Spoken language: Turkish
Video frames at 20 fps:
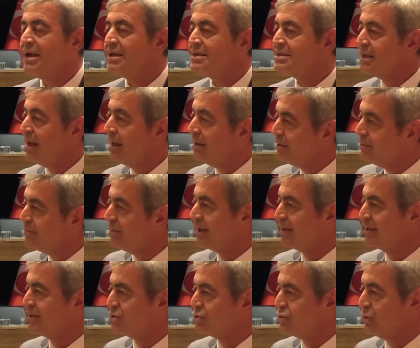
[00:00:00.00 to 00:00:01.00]
sağlık
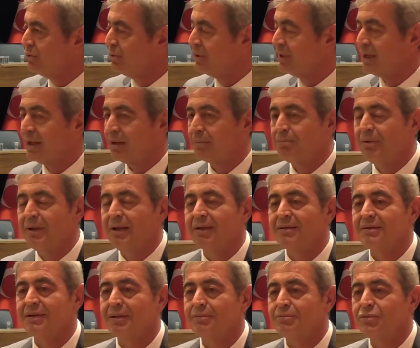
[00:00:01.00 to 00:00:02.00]
merkezi olarak
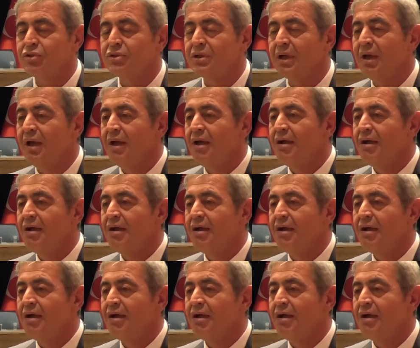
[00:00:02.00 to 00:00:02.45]
planlanmış.